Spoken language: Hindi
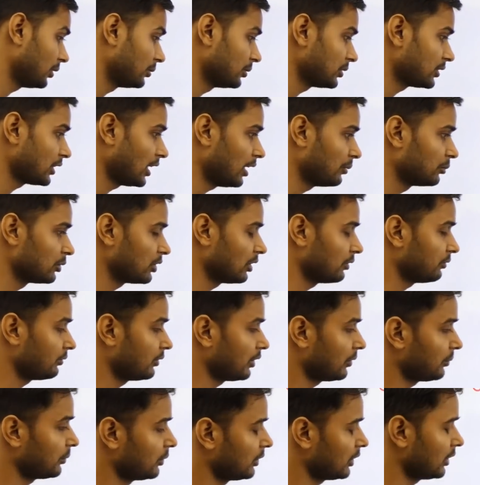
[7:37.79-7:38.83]
हो चाहे
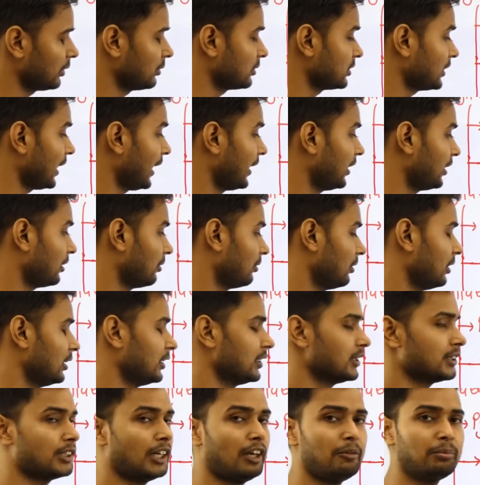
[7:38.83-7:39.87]
मुजफ्फरपुर के वो सारे
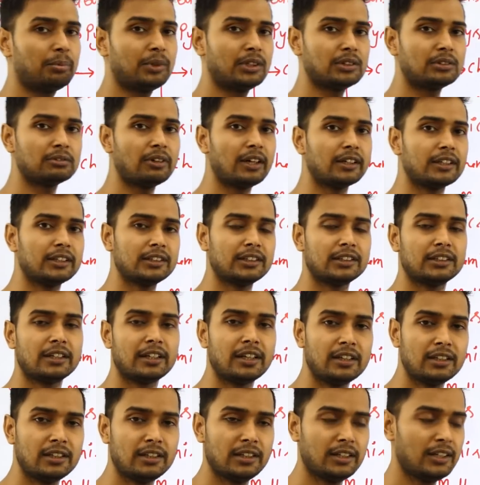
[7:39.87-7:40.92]
कॉलेजेस आपका स्वागत
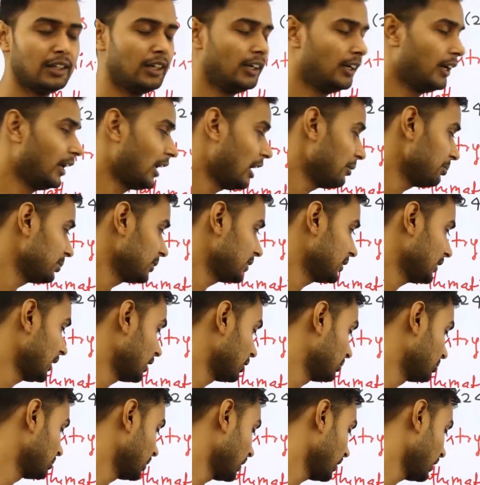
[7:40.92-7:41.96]
करेंगे अगर आप इतना
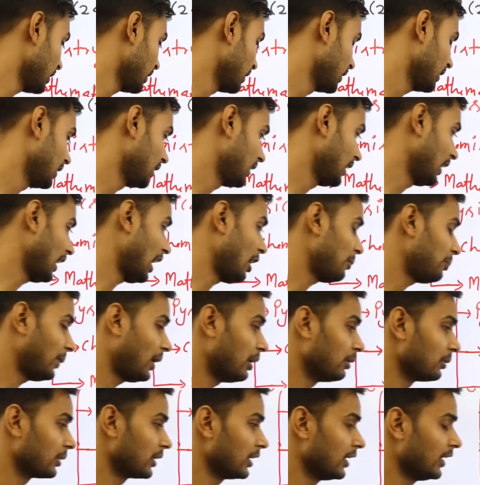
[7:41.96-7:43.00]
नंबर ला
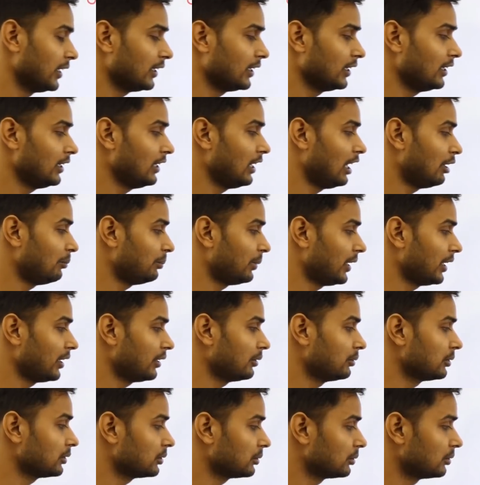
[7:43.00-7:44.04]
पाओगे और नहीं ला पा रहे
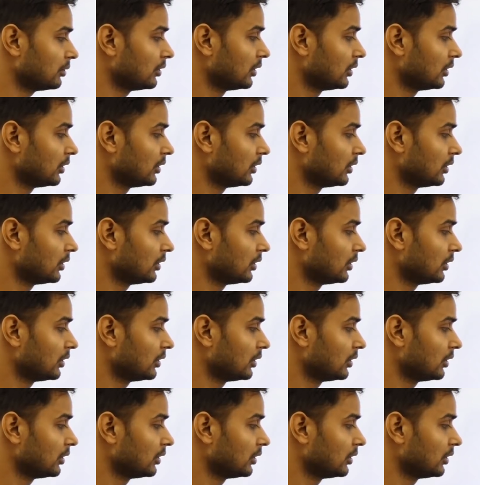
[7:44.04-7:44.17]
हो तो